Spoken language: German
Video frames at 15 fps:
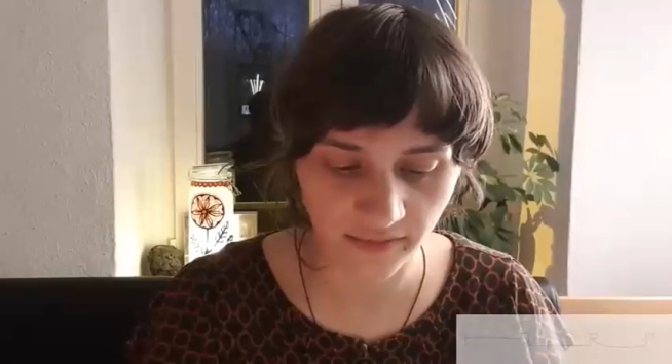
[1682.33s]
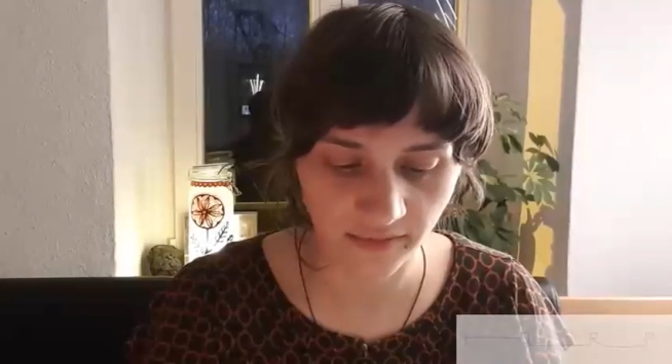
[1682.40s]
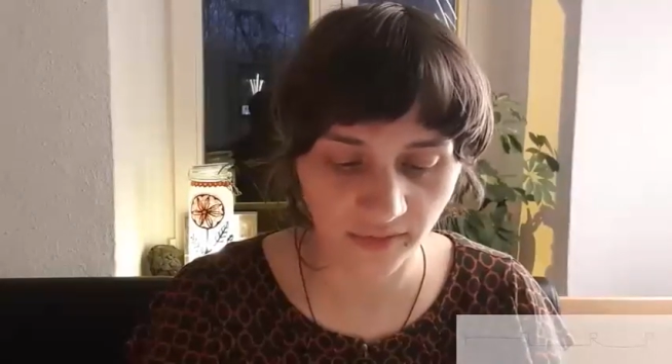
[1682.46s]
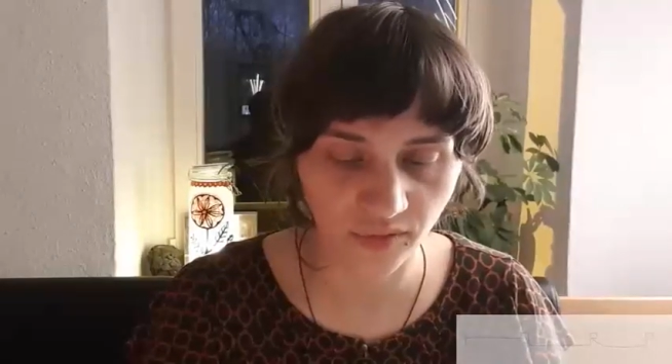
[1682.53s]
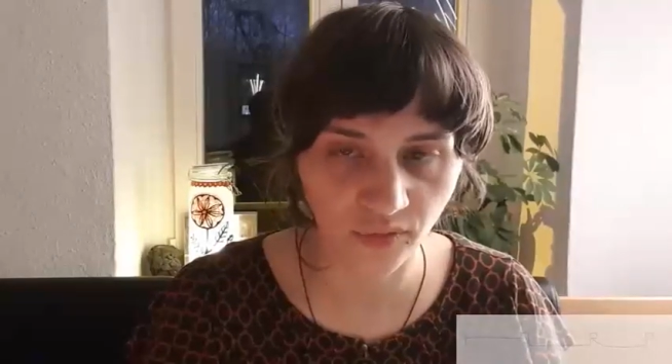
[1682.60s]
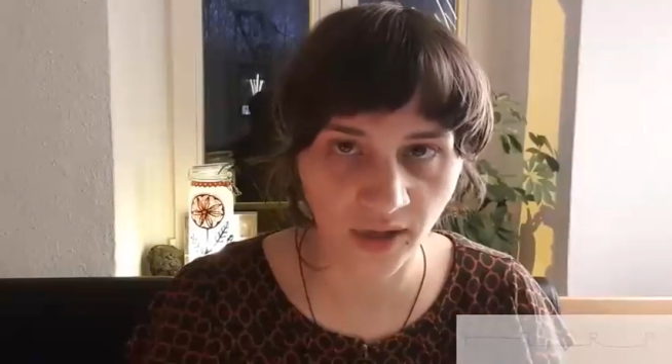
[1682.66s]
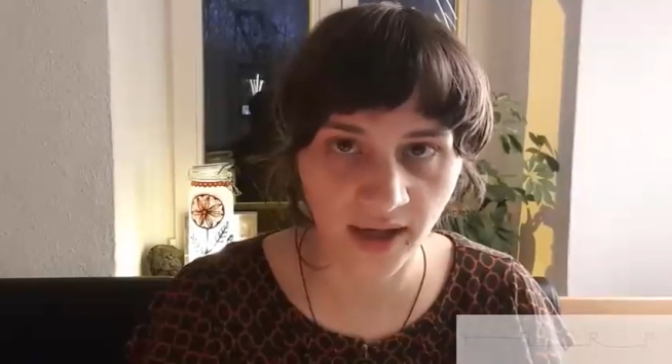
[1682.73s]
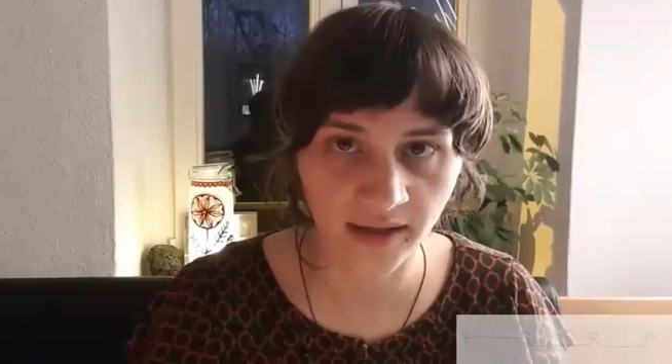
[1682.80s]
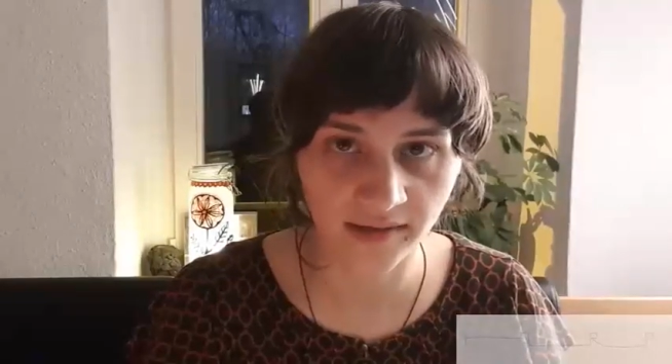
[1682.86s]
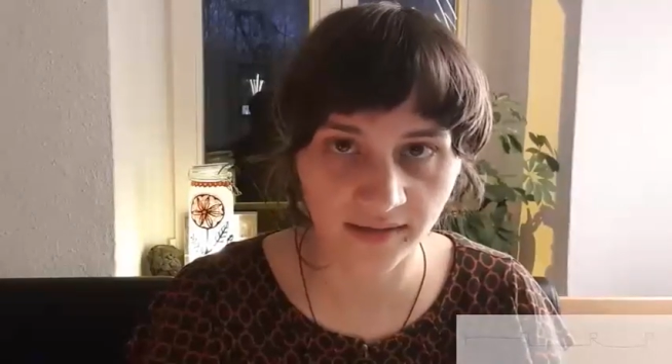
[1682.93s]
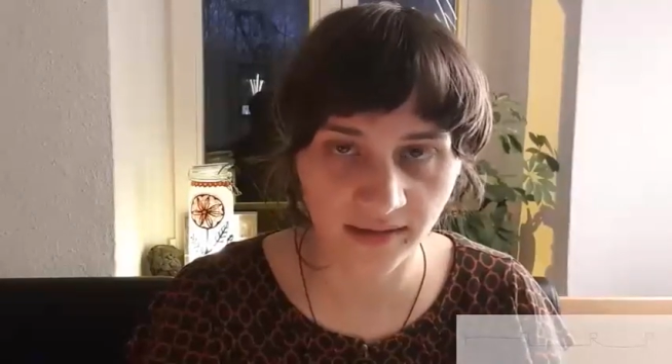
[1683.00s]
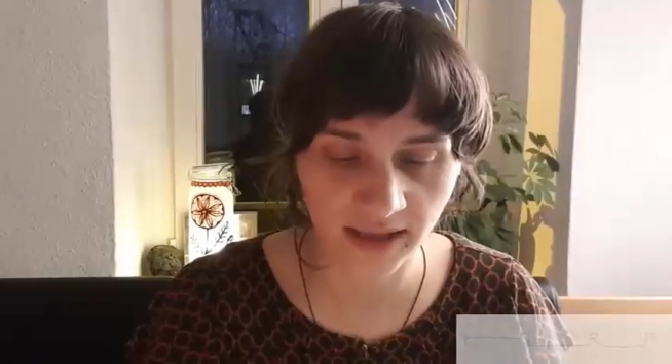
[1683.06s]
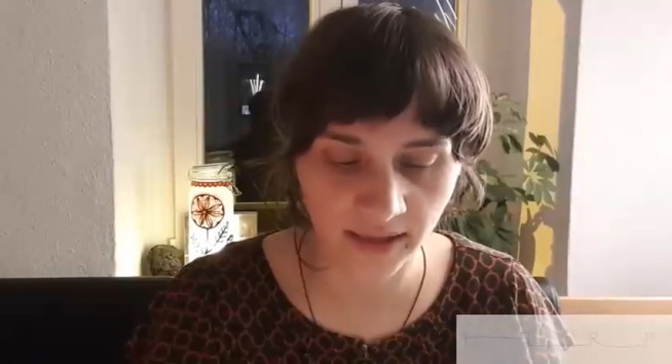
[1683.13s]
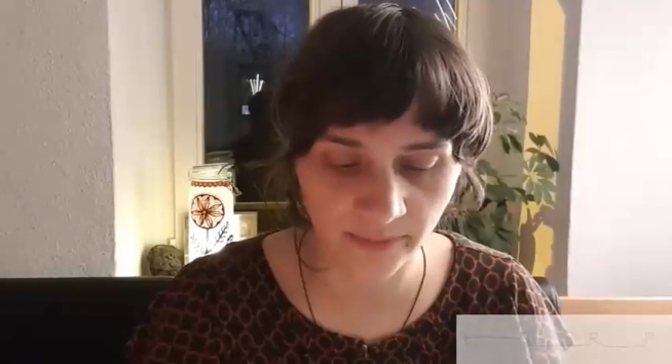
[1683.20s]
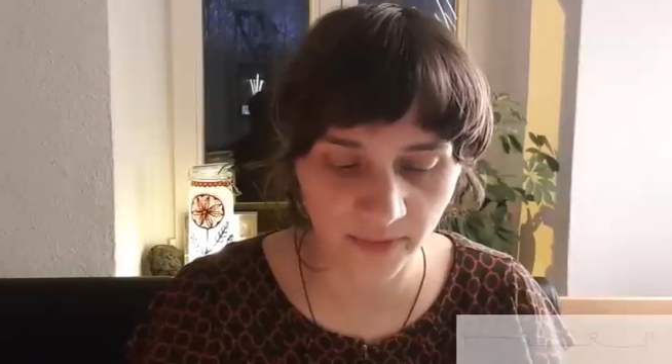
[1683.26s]
solange
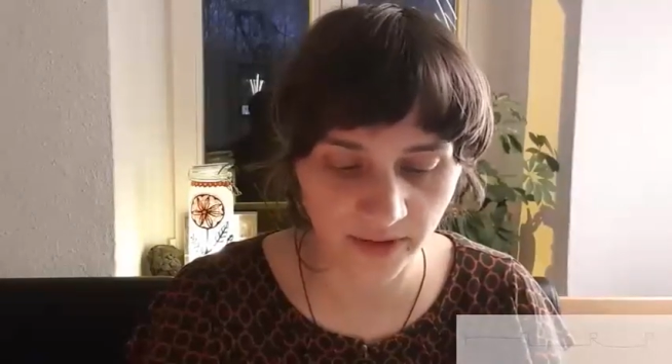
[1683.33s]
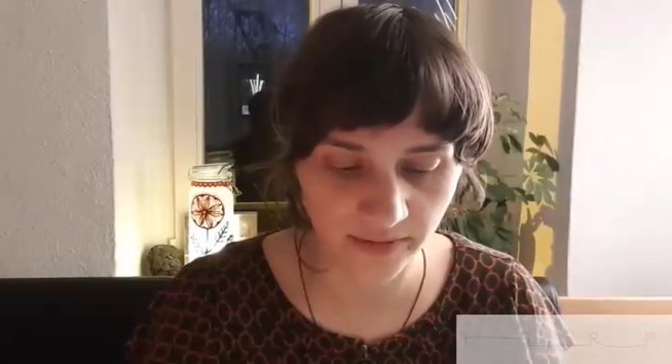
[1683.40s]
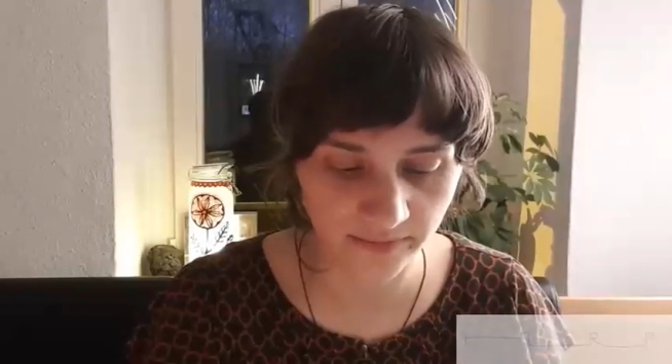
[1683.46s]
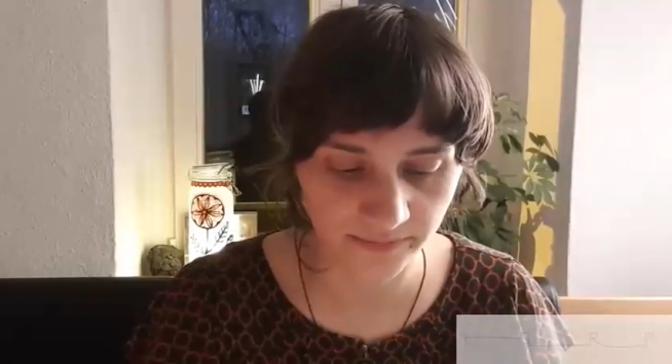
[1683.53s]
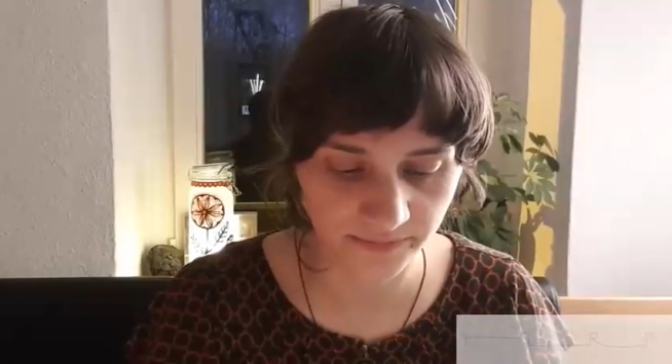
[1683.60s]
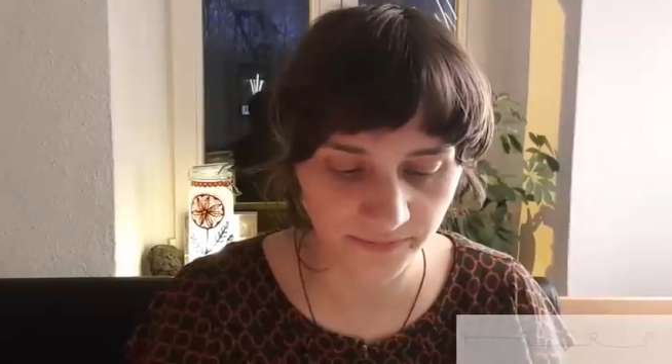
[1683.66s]
es lebt.